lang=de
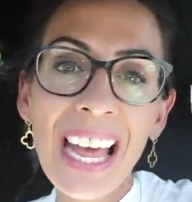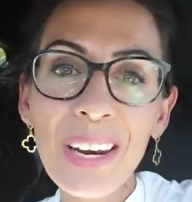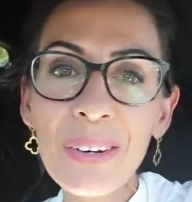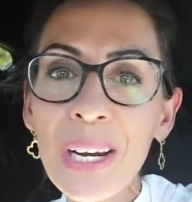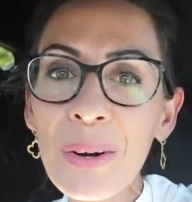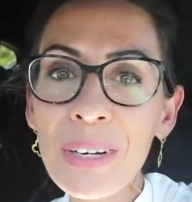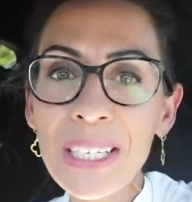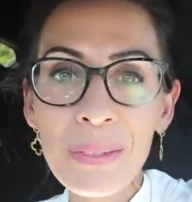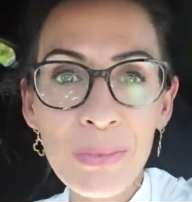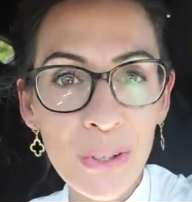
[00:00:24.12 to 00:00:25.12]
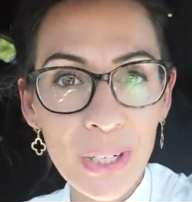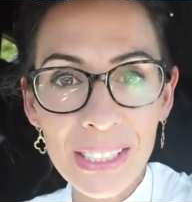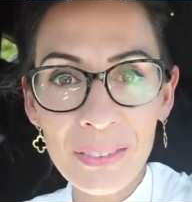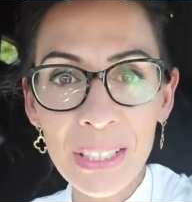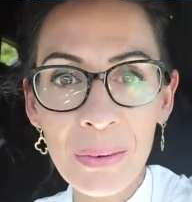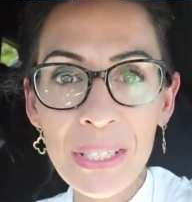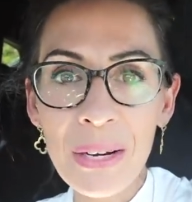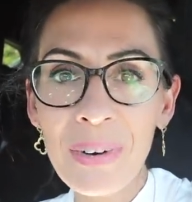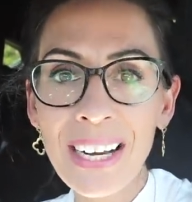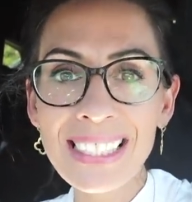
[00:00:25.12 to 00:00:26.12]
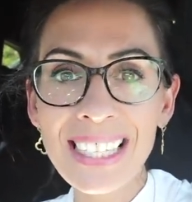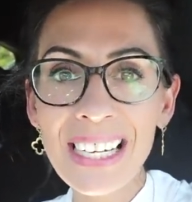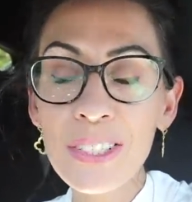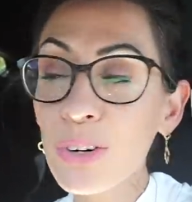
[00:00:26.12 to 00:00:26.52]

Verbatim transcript: Hallo, hallo, meine Lieben, schön, dass ihr wieder mit dabei seid.